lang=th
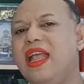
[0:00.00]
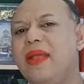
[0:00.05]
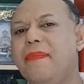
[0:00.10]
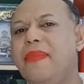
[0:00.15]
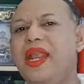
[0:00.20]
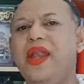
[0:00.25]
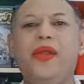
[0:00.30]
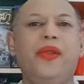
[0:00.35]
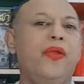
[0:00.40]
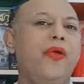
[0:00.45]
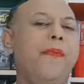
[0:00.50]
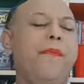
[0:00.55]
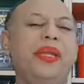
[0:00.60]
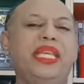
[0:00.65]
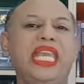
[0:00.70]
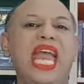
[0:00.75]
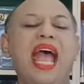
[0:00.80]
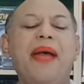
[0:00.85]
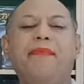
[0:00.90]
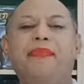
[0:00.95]
เป็นรูป
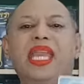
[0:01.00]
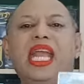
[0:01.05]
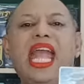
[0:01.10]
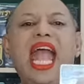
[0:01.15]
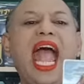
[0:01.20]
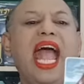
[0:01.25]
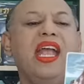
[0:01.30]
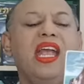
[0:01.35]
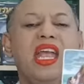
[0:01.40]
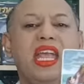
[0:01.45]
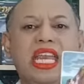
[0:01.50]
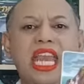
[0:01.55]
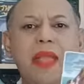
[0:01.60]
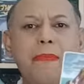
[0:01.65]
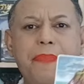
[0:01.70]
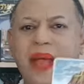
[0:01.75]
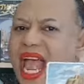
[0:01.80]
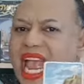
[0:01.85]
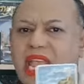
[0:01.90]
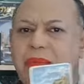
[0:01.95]
ธรรมนะคะใน
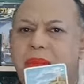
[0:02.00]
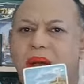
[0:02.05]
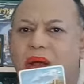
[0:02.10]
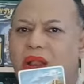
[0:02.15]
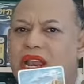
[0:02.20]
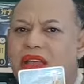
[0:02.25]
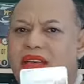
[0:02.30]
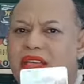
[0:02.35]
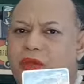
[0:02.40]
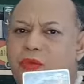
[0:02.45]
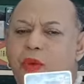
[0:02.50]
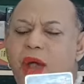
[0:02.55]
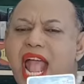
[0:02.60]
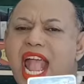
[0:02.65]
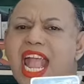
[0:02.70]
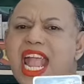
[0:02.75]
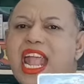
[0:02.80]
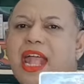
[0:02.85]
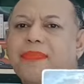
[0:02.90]
ไพ่บอกเลยว่า